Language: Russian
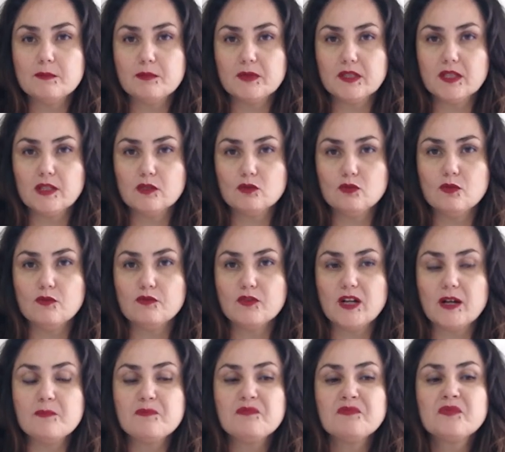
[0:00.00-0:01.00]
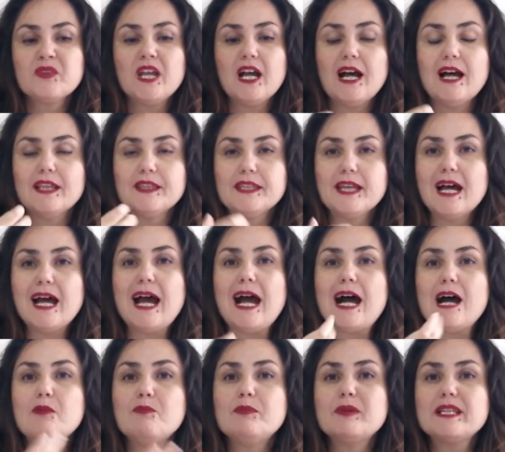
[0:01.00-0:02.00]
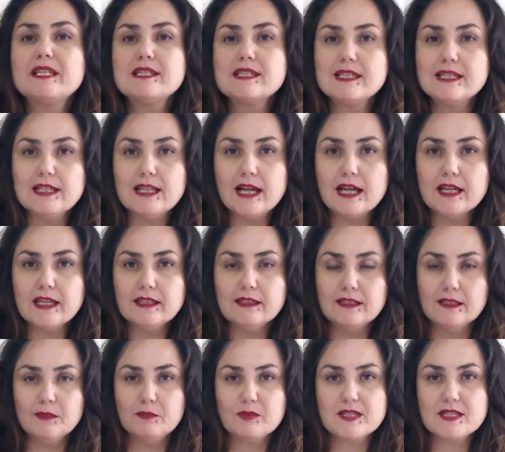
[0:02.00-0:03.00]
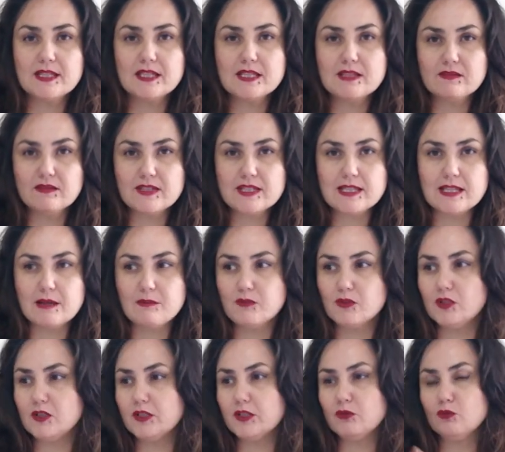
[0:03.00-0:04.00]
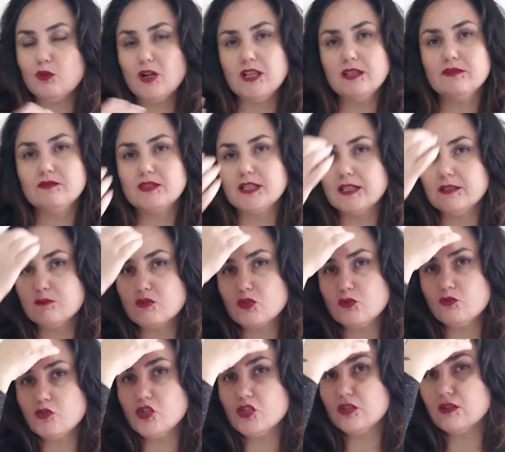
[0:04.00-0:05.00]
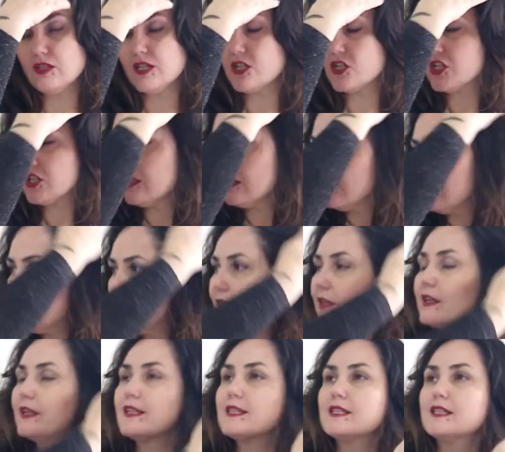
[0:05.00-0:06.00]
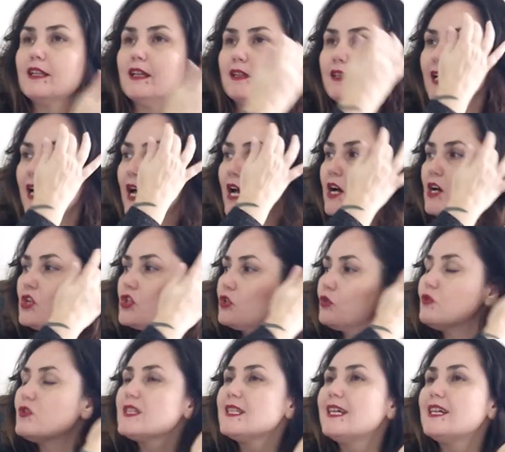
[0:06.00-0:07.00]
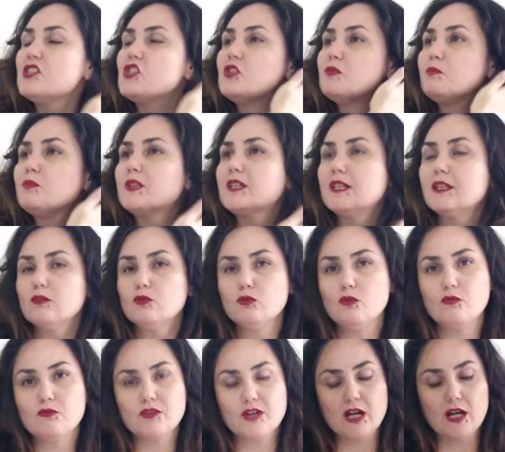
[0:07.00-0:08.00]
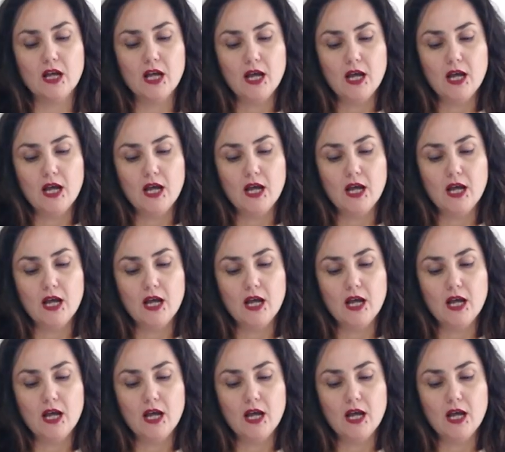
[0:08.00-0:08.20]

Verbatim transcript: подготовка, она определяет непосредственно сам ритуал, в данном случае наш э, расклад. Что значит подготовка?